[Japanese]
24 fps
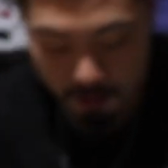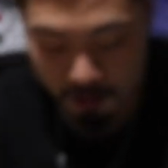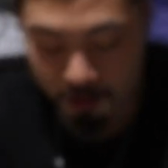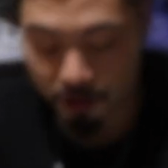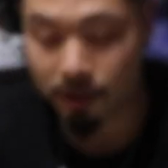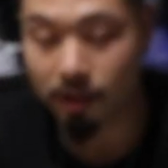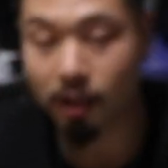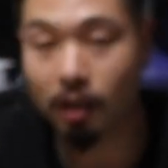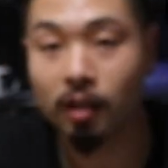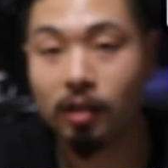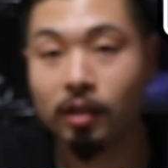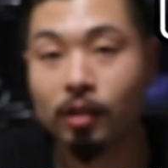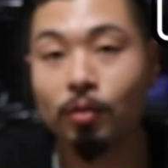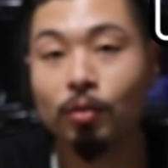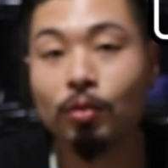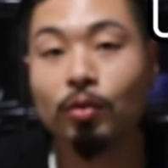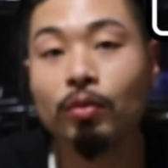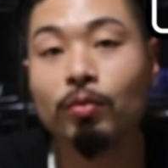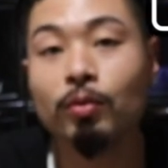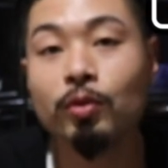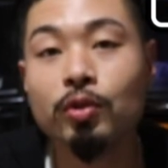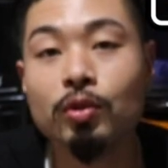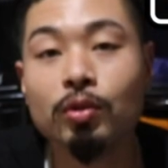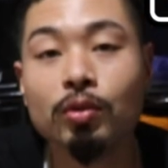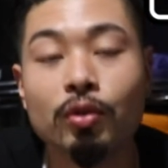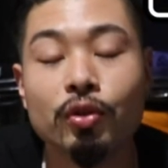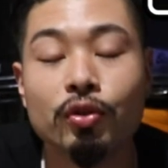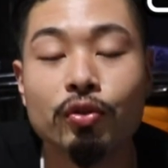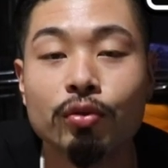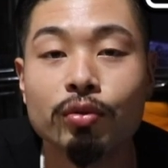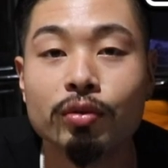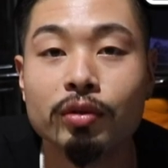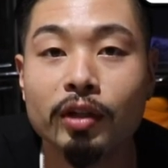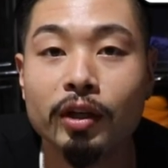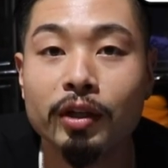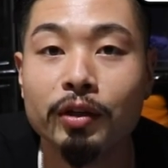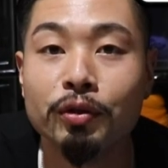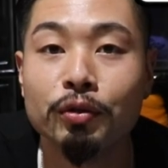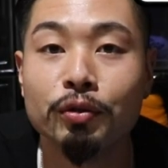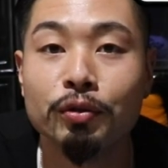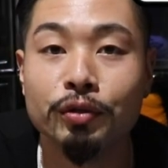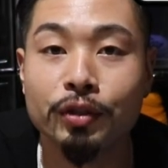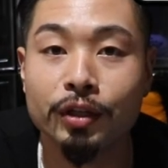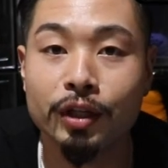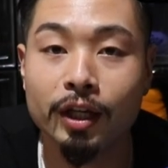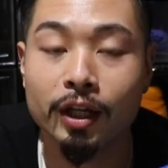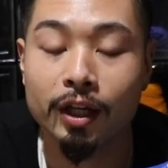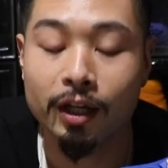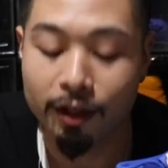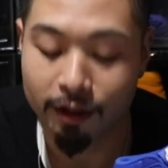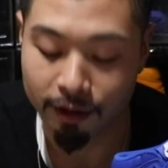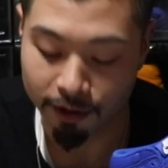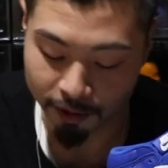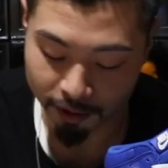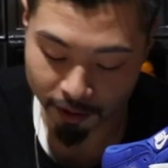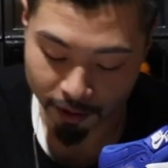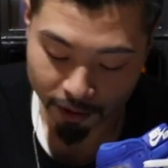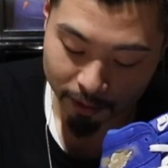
じゃ先ほどもちょっと言ったように、